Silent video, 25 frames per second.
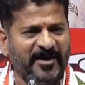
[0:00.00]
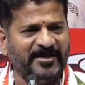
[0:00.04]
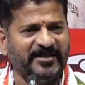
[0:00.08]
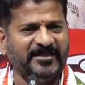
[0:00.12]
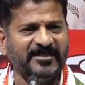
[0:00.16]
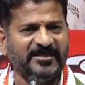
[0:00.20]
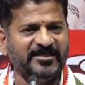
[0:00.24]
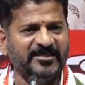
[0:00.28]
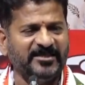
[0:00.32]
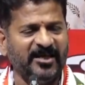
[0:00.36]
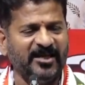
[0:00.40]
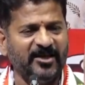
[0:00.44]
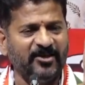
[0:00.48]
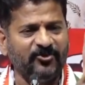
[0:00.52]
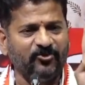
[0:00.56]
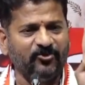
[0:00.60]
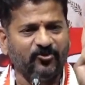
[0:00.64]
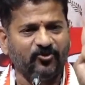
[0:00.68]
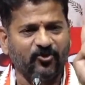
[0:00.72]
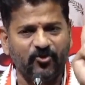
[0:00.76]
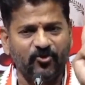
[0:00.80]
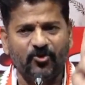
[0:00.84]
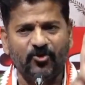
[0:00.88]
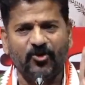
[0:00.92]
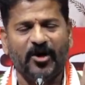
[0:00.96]
పట్టిస్తే
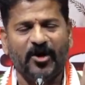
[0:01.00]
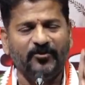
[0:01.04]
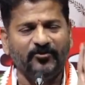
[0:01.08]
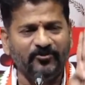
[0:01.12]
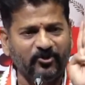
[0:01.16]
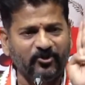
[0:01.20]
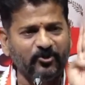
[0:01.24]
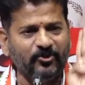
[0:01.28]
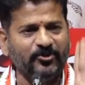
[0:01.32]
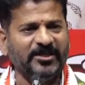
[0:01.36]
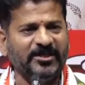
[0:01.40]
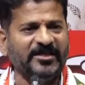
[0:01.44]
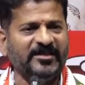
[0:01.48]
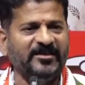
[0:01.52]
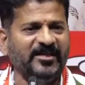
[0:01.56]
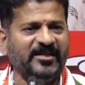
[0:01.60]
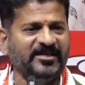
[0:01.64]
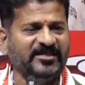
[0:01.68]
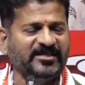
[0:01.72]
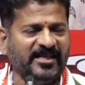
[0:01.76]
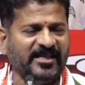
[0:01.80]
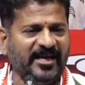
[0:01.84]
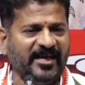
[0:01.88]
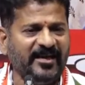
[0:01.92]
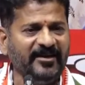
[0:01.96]
తూకం తుట్టి
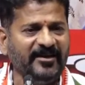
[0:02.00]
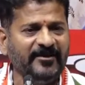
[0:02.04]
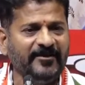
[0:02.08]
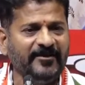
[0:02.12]
తీస్తే